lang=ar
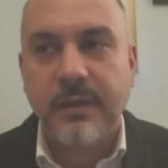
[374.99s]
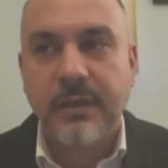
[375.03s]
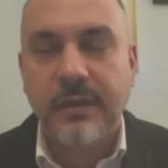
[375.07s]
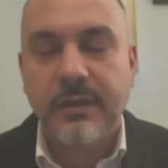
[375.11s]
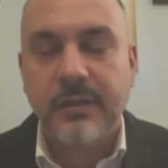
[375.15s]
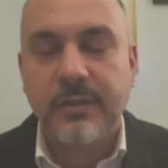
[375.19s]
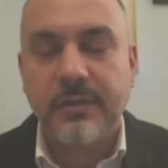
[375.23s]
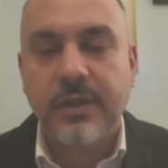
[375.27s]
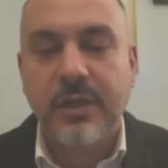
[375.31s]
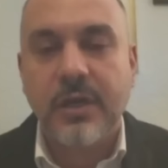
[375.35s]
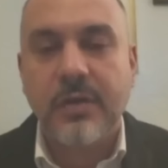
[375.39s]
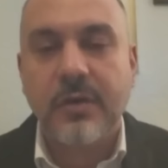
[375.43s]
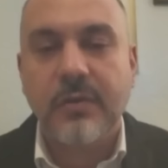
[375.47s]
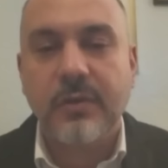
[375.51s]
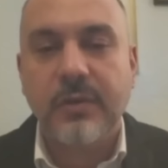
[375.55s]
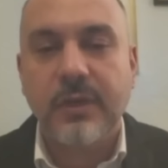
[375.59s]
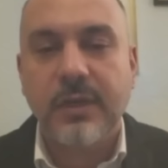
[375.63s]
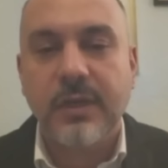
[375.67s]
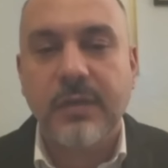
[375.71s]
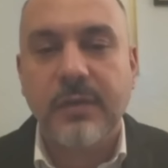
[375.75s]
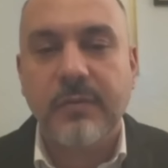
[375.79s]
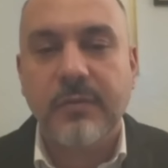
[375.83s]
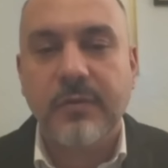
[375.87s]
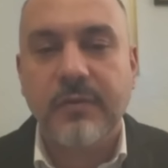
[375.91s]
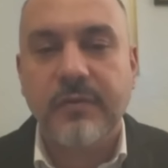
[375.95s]
جاءوا
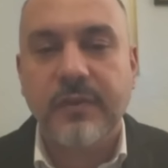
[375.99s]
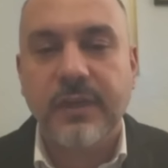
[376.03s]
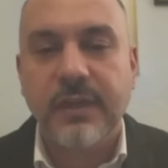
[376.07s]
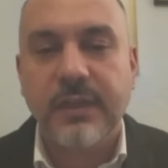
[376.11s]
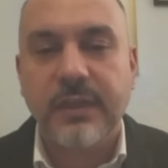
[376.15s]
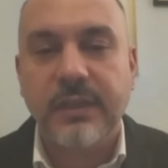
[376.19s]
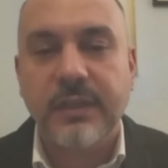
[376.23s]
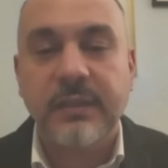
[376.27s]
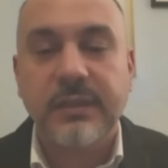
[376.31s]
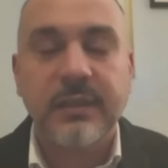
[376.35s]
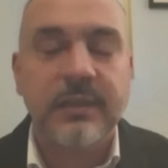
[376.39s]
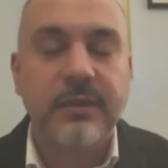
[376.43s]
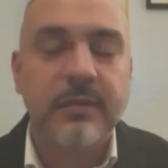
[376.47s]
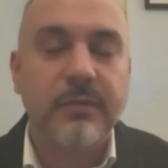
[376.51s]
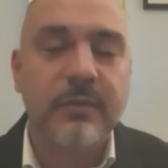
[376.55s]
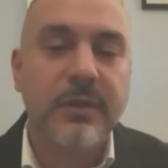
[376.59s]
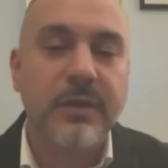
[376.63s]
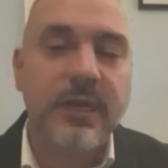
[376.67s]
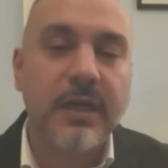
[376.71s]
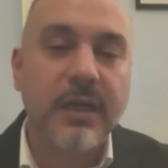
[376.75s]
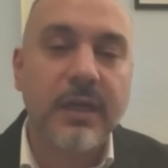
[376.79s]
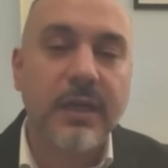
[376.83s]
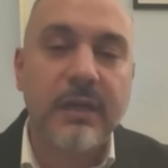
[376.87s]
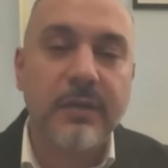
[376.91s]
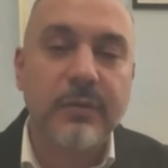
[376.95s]
إلى منفردتي
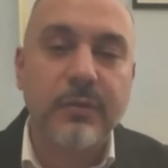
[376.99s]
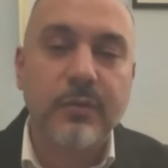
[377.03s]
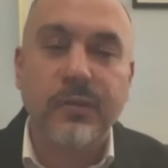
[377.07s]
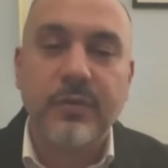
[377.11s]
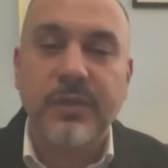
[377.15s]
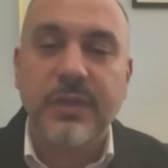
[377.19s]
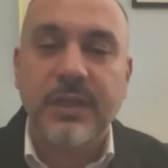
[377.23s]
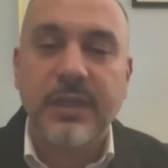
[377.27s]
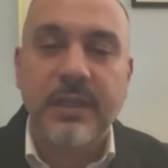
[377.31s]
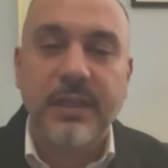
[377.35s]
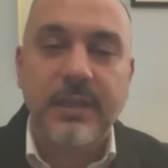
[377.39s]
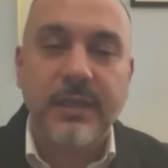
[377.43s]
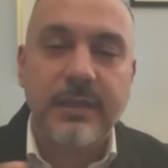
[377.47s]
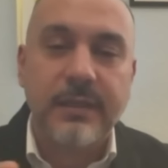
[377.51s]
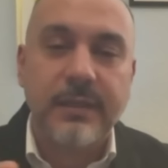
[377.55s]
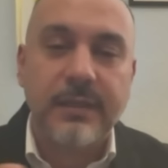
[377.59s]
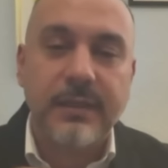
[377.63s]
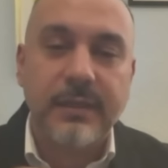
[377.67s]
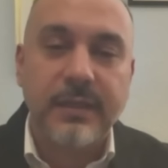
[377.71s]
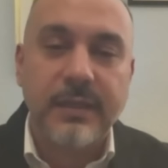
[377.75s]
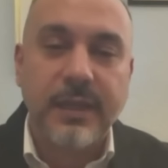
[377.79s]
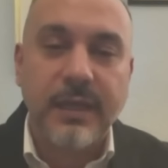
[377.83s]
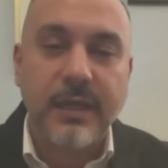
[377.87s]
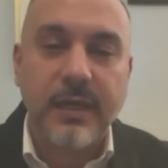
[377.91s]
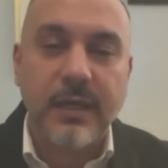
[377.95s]
ونقلوني
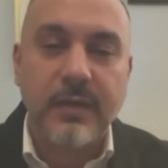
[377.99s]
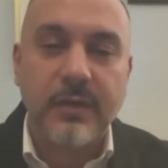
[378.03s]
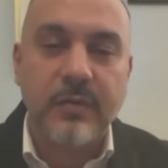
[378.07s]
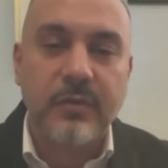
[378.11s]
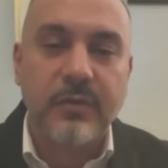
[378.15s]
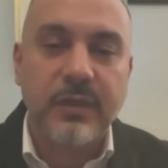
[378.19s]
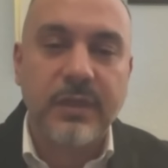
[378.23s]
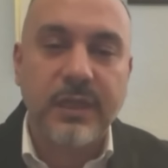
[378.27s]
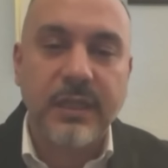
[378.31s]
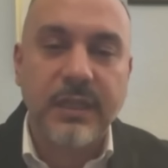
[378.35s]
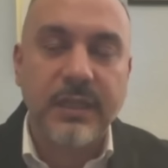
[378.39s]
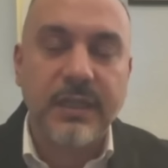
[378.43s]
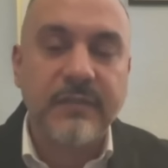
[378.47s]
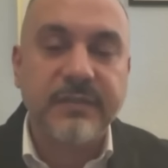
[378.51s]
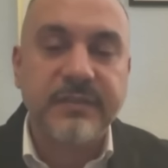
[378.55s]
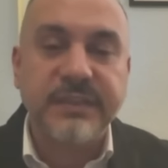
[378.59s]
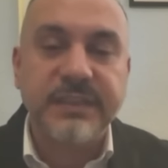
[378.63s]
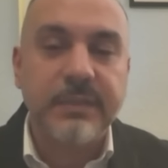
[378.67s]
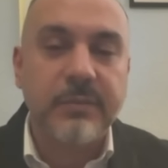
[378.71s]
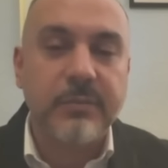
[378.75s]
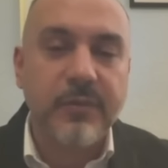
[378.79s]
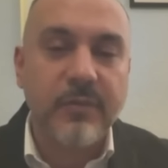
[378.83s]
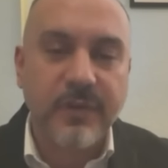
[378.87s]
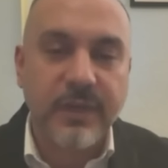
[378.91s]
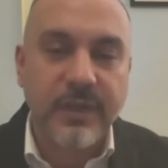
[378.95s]
نقلوني إلى نفس
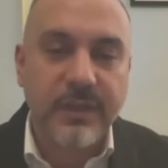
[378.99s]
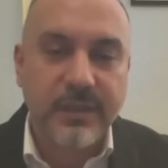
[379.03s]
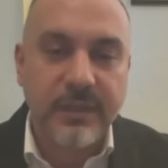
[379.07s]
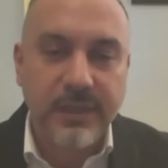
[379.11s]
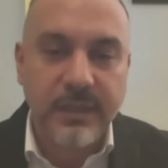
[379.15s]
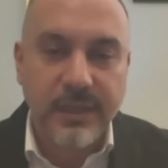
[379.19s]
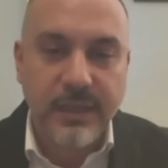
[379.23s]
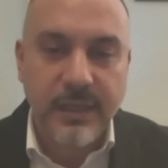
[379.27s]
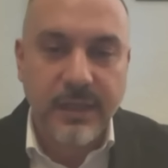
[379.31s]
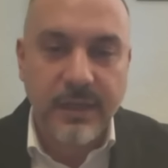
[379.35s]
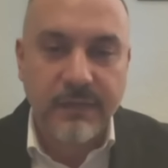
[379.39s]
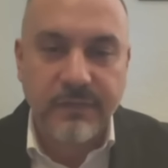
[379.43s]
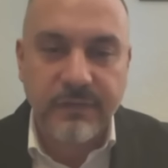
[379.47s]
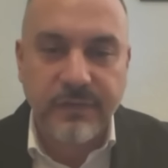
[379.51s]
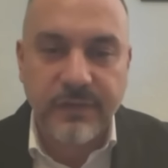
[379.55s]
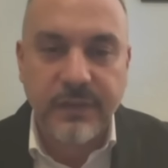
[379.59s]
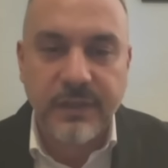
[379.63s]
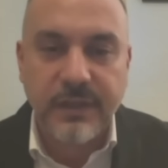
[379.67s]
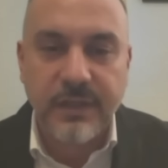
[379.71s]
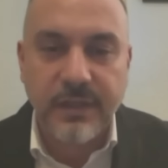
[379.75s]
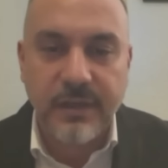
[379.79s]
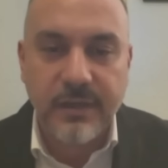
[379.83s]
المنفردة اللي كان فيها